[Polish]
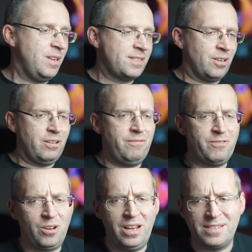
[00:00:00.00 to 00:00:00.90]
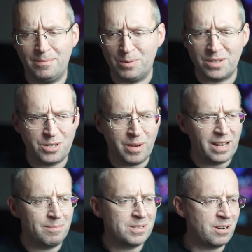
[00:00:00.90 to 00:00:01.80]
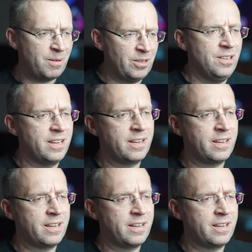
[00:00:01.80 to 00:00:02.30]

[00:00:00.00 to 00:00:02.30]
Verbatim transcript: nie stoi w kolejce po zasiłek dla bezrobotnych.